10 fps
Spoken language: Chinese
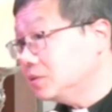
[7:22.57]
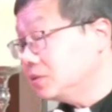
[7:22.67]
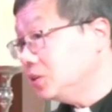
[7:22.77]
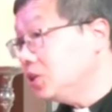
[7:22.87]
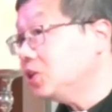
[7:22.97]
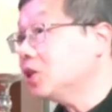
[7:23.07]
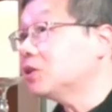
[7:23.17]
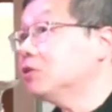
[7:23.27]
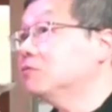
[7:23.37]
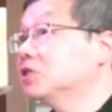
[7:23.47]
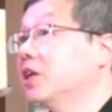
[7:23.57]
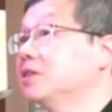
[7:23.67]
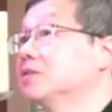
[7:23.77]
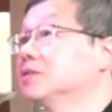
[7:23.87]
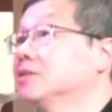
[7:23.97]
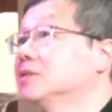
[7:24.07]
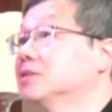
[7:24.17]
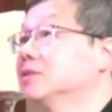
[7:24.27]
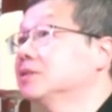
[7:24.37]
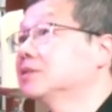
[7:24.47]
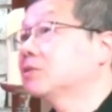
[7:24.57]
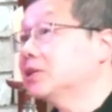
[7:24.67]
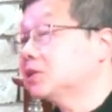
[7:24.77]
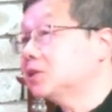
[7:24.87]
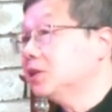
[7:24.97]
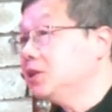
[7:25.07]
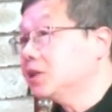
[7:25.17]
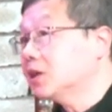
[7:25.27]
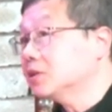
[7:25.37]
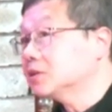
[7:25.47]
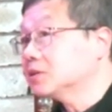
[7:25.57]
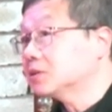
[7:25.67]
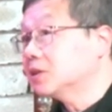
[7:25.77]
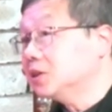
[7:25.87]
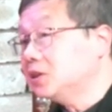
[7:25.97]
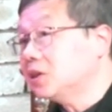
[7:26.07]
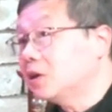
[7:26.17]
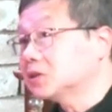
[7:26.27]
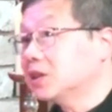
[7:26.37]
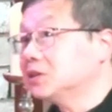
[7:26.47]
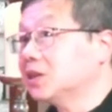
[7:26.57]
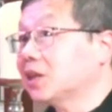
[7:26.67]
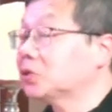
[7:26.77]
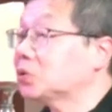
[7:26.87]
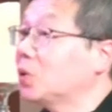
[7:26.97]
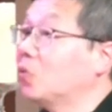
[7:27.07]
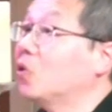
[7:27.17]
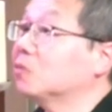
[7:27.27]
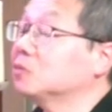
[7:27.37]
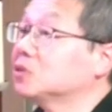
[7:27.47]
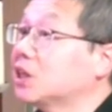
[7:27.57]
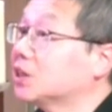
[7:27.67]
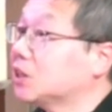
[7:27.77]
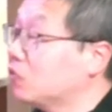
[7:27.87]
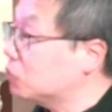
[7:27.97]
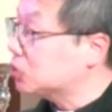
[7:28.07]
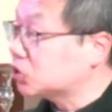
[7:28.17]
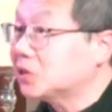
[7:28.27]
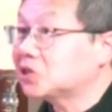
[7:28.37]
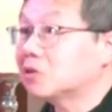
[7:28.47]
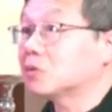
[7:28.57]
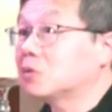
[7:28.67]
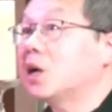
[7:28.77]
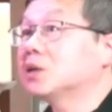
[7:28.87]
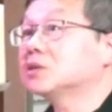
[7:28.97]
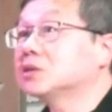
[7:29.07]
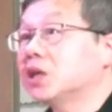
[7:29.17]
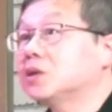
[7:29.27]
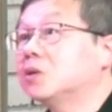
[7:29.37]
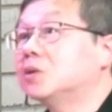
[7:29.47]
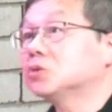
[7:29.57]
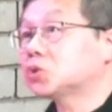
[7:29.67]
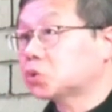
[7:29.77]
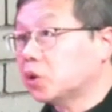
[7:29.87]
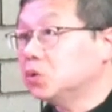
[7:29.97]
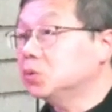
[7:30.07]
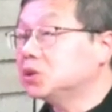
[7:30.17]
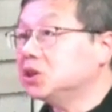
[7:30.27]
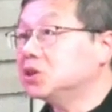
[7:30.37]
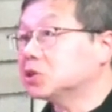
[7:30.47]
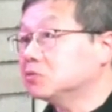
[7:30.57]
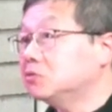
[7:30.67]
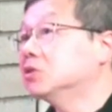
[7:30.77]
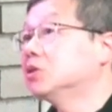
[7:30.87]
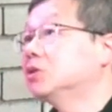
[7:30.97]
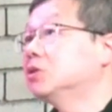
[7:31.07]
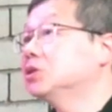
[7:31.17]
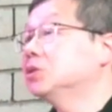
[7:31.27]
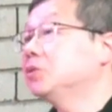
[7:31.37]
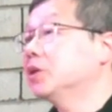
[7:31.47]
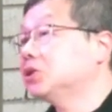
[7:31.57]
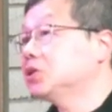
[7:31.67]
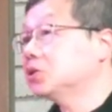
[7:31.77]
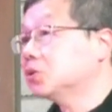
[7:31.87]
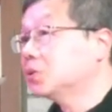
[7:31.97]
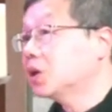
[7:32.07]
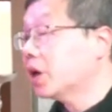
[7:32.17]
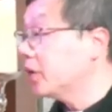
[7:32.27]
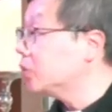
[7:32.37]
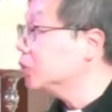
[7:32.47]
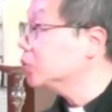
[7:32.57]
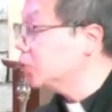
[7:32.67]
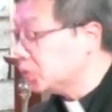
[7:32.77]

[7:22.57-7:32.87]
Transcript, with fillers: 一到第五天，《创世纪》的一章的一到二十三节，他说：“我上帝为我们创造了光、天空、水、陆地、植物、日月星宿，还有雨